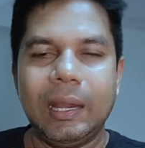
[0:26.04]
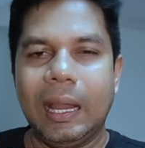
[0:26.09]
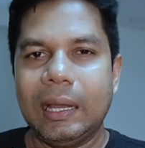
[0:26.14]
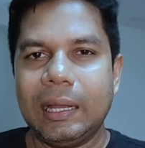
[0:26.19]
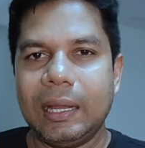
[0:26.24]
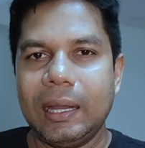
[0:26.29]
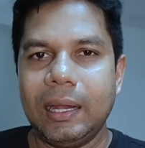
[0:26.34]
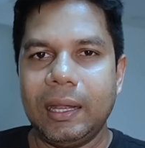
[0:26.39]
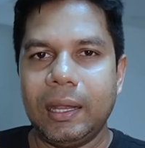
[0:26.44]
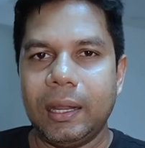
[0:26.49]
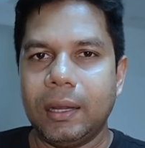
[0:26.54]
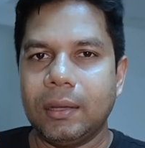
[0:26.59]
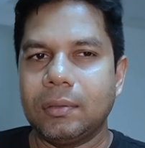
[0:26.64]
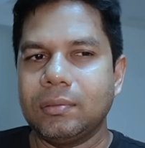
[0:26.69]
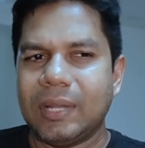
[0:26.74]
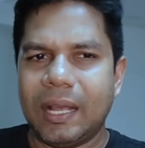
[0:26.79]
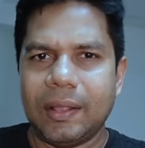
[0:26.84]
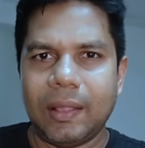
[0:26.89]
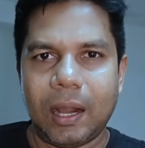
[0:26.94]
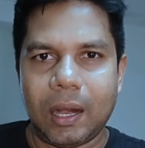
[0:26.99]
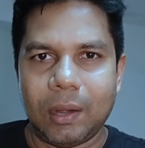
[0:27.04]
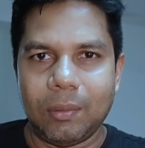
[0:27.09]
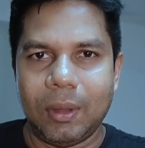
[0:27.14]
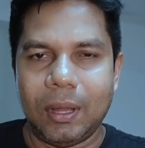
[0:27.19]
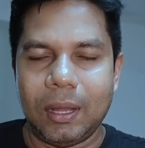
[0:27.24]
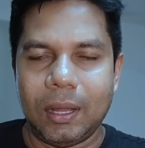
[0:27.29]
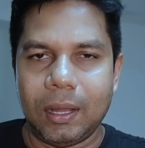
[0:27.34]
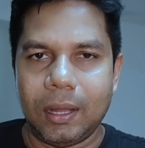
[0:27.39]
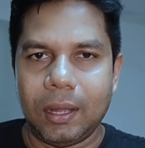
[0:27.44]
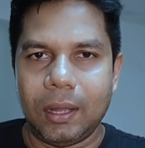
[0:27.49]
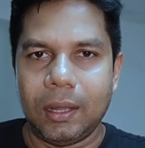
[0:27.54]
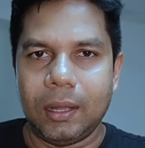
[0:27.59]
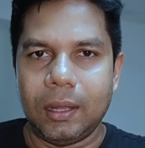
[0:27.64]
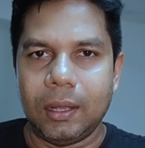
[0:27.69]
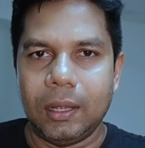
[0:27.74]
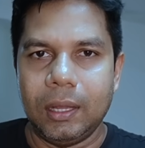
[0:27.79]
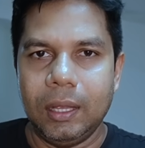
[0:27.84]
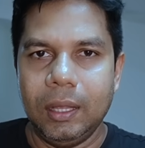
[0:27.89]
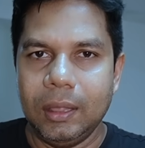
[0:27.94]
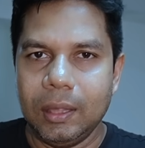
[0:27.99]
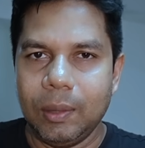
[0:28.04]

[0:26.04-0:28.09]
நான் கேட்டேன் சாதாரணமாக